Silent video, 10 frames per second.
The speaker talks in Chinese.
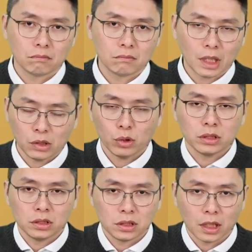但对
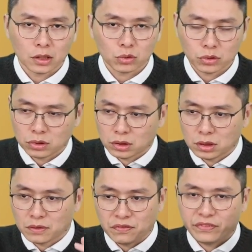金济科来说，就是
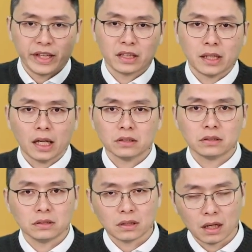一个非常大的
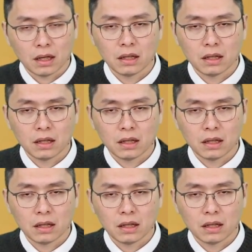市场，